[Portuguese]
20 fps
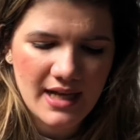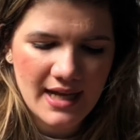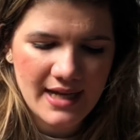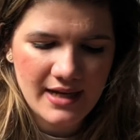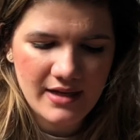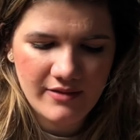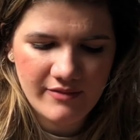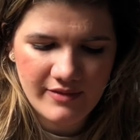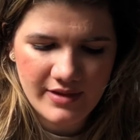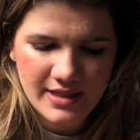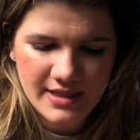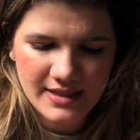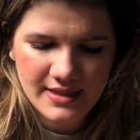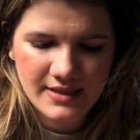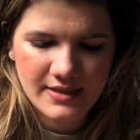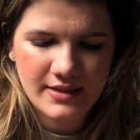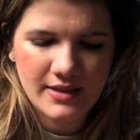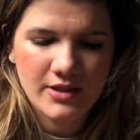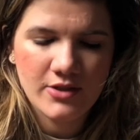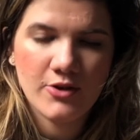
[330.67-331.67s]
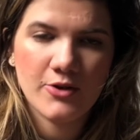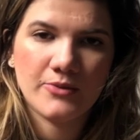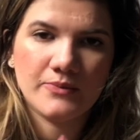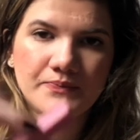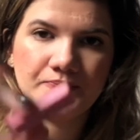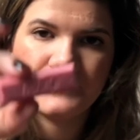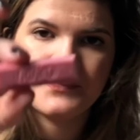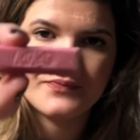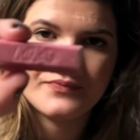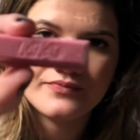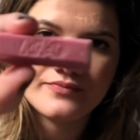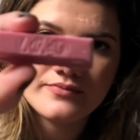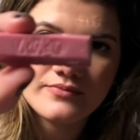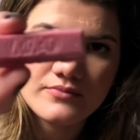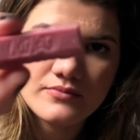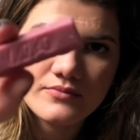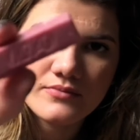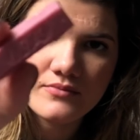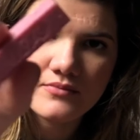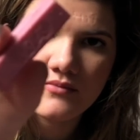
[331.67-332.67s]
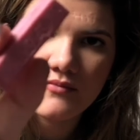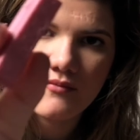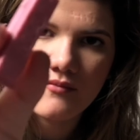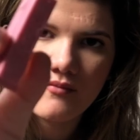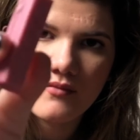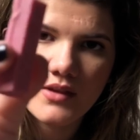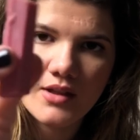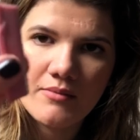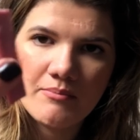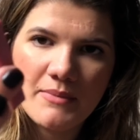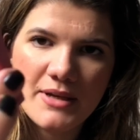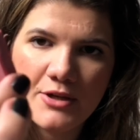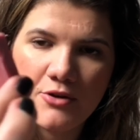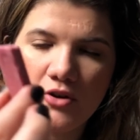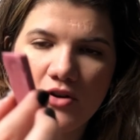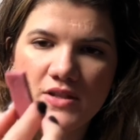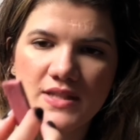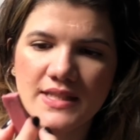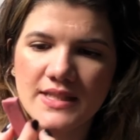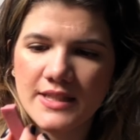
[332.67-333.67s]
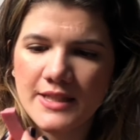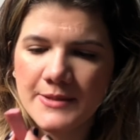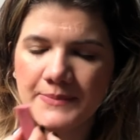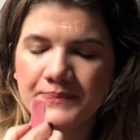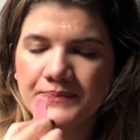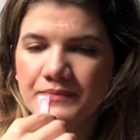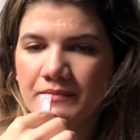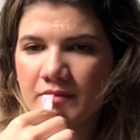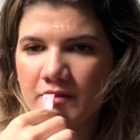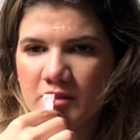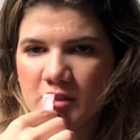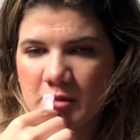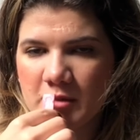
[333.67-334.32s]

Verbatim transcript: Aí ele vem assim, ó. Meio rosinha. Vou